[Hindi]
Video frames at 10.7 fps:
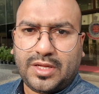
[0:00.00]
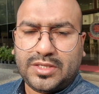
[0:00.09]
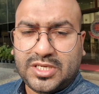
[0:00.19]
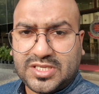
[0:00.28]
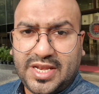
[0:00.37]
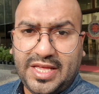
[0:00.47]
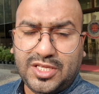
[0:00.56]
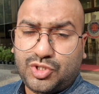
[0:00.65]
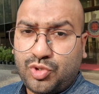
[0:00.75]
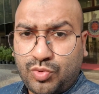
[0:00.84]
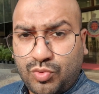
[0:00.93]
जिसने इस
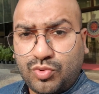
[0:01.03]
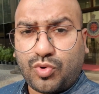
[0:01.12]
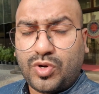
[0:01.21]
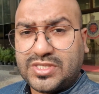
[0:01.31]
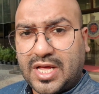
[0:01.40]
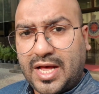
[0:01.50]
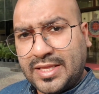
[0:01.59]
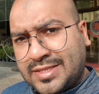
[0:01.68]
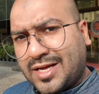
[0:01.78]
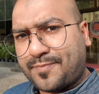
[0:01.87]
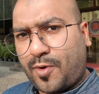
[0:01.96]
जुनून को इस
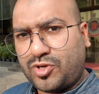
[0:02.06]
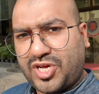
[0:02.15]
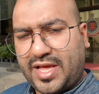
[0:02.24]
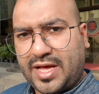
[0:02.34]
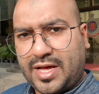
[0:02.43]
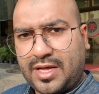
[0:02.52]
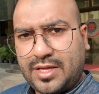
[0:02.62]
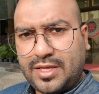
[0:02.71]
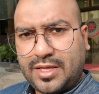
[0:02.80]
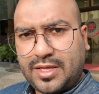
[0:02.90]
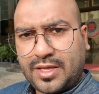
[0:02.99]
हद तक पहुंचाया
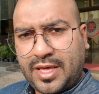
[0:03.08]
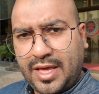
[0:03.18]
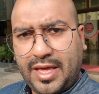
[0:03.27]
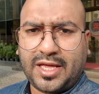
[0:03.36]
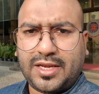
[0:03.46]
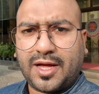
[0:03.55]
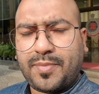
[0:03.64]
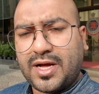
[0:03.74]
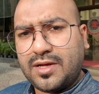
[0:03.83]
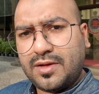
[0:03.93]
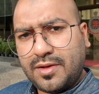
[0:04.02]
कि एक
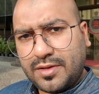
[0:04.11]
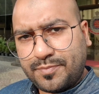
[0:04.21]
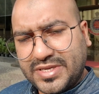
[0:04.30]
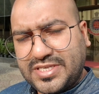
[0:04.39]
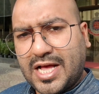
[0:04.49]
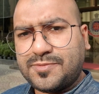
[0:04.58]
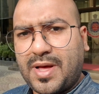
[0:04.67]
लगभग पचास